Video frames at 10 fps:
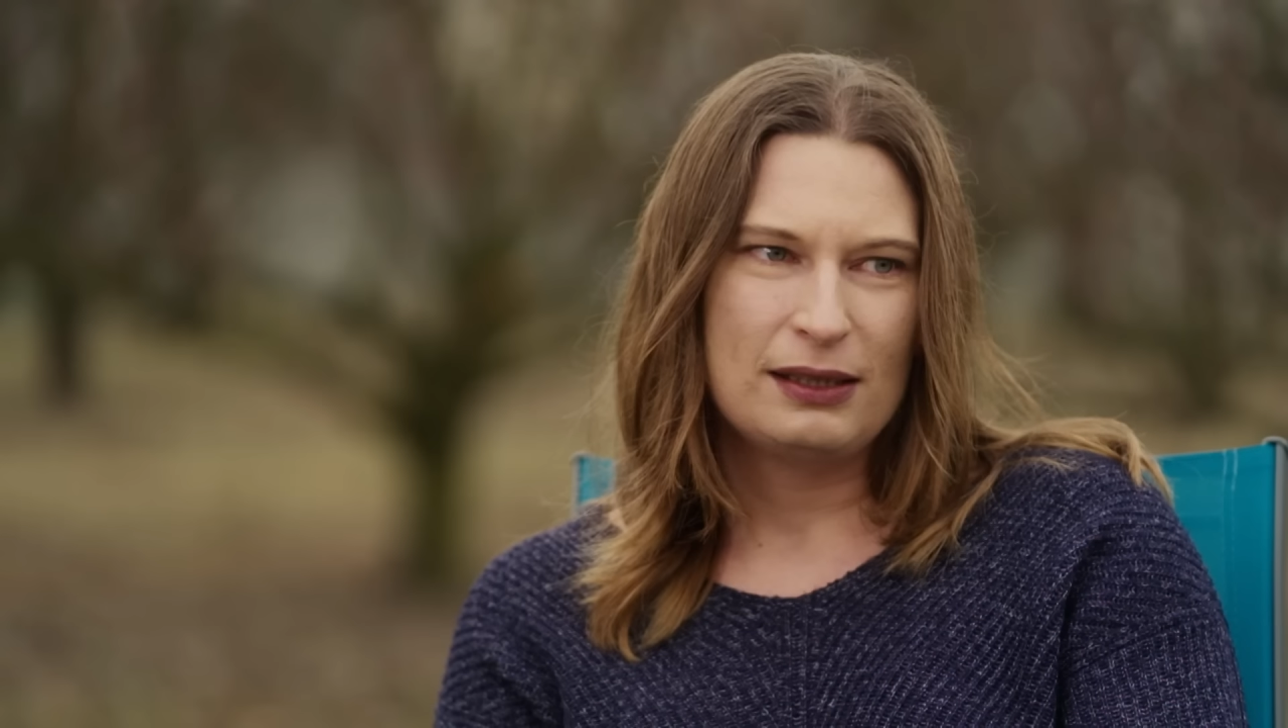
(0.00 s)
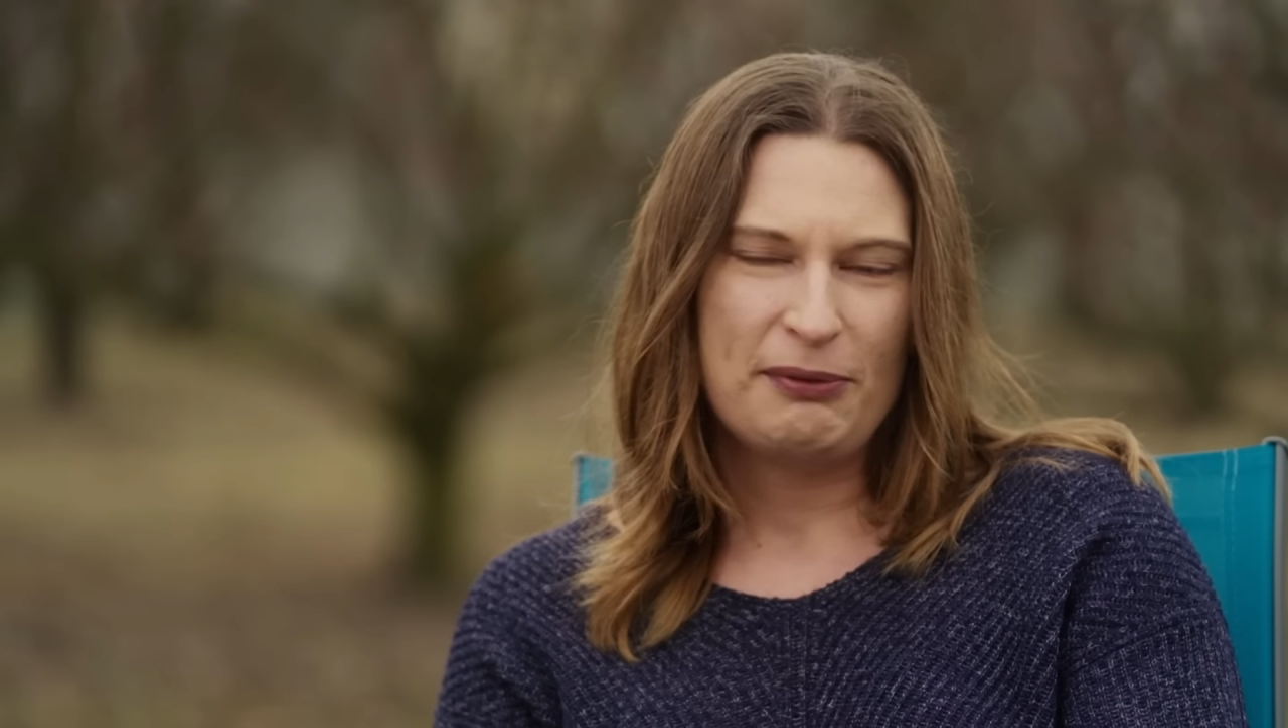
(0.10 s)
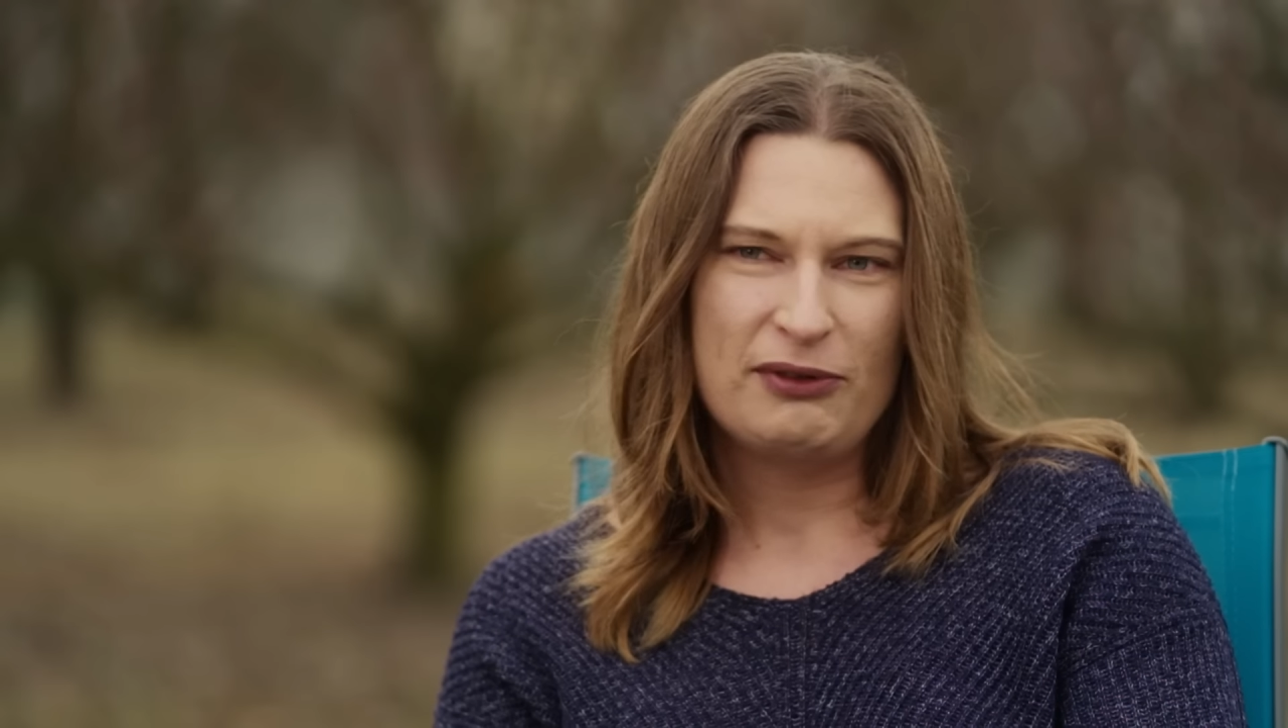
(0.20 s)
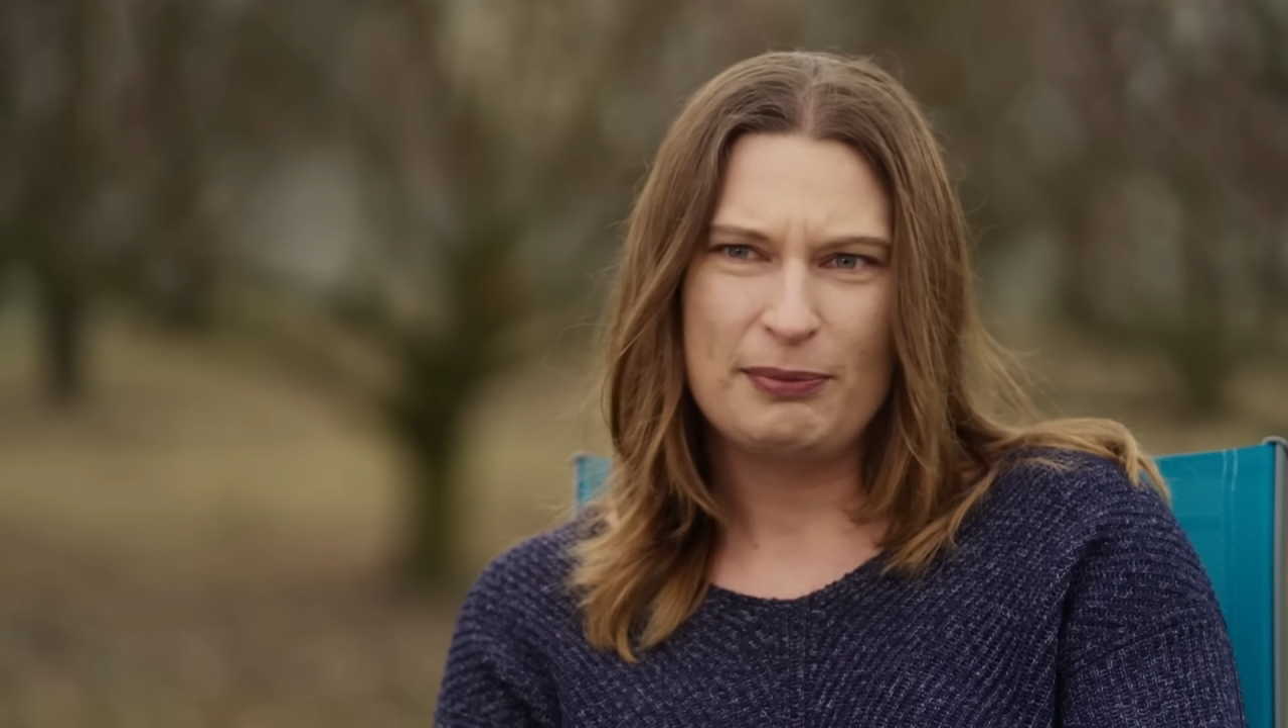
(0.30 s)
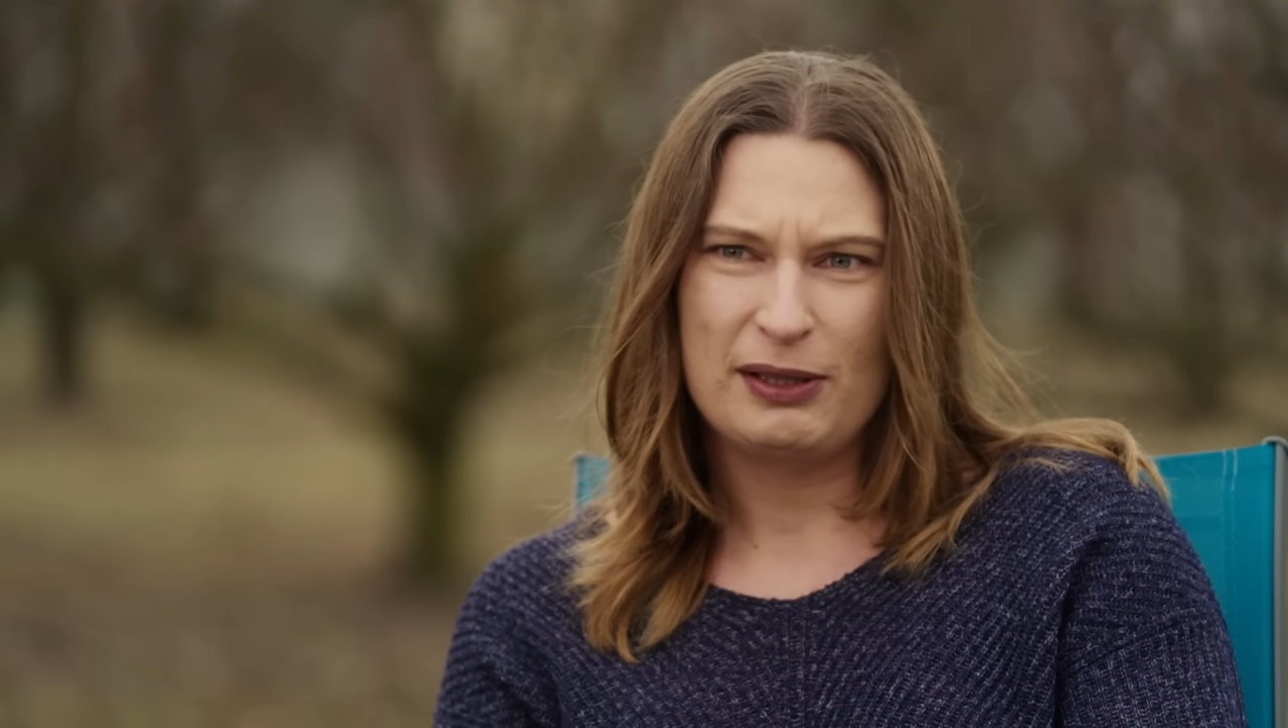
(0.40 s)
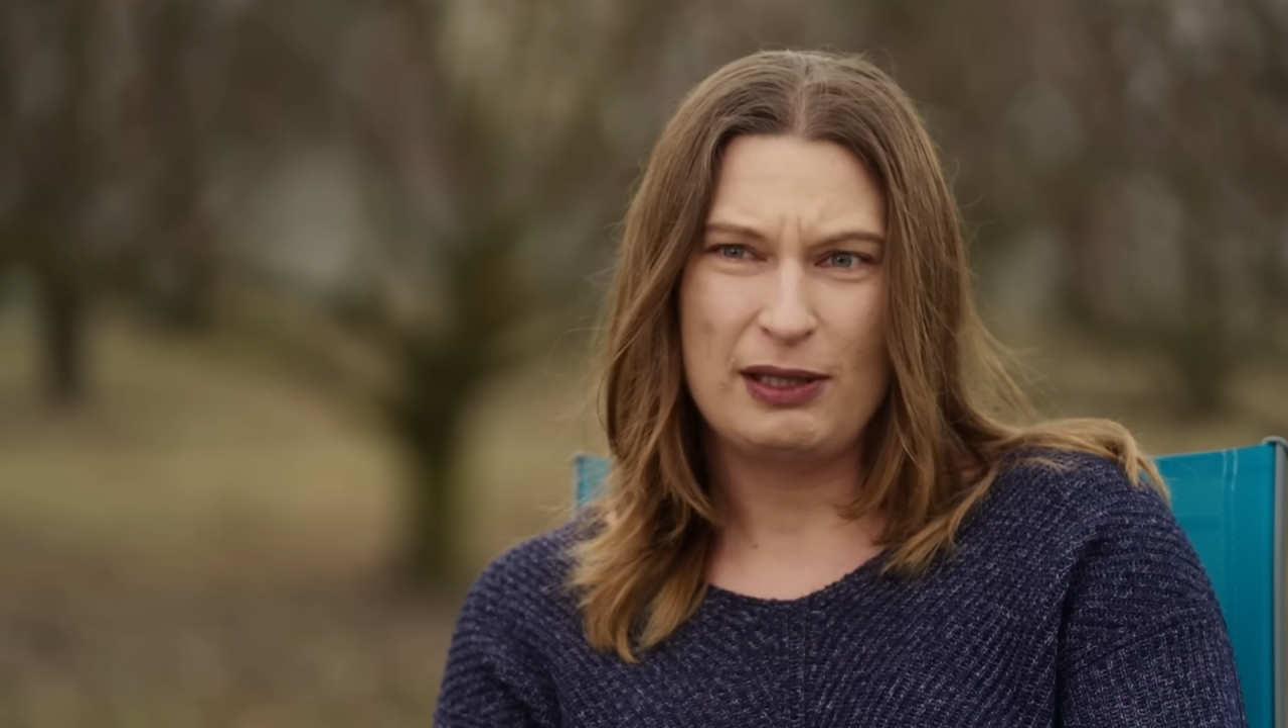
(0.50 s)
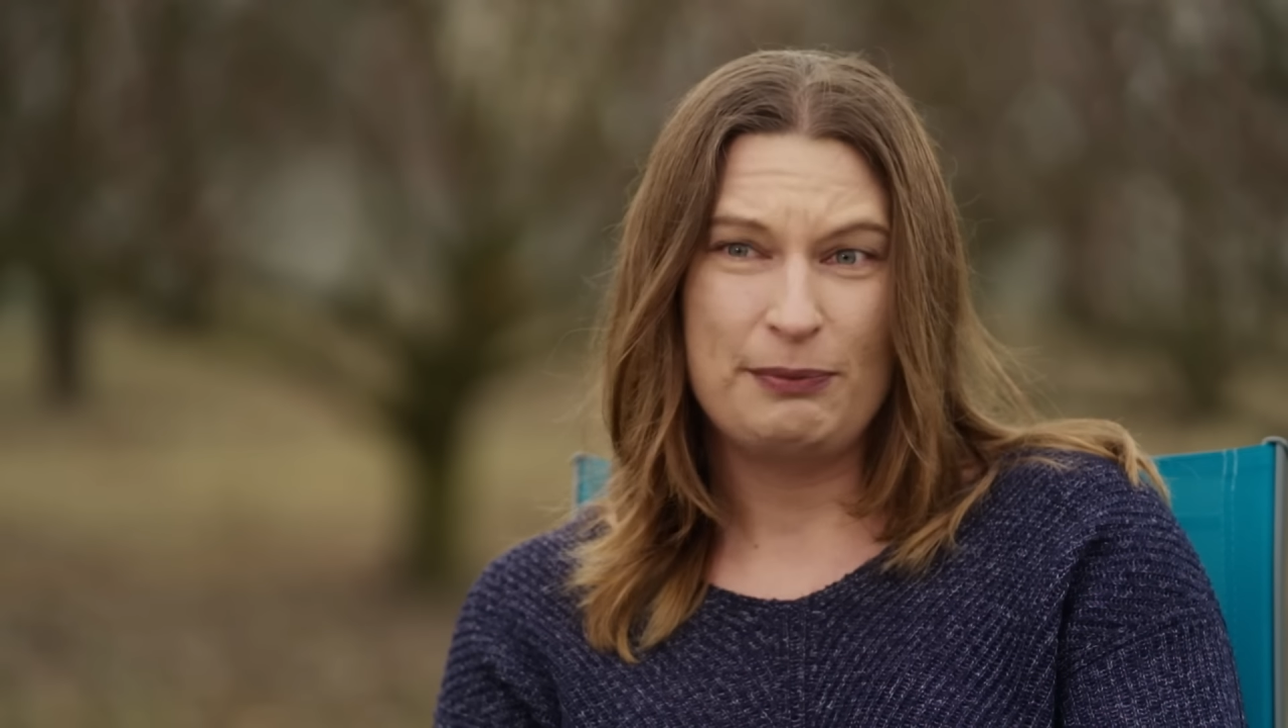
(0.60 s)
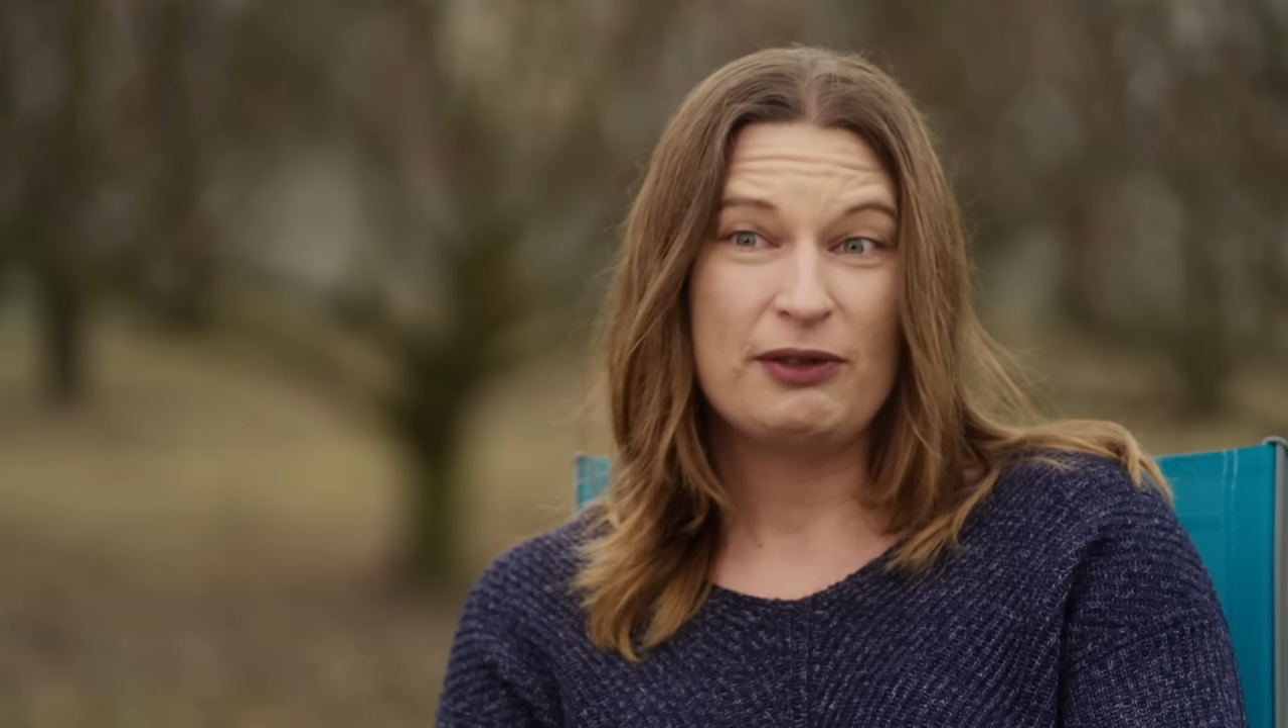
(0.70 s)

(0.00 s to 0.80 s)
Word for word: Na pewno brakuje mi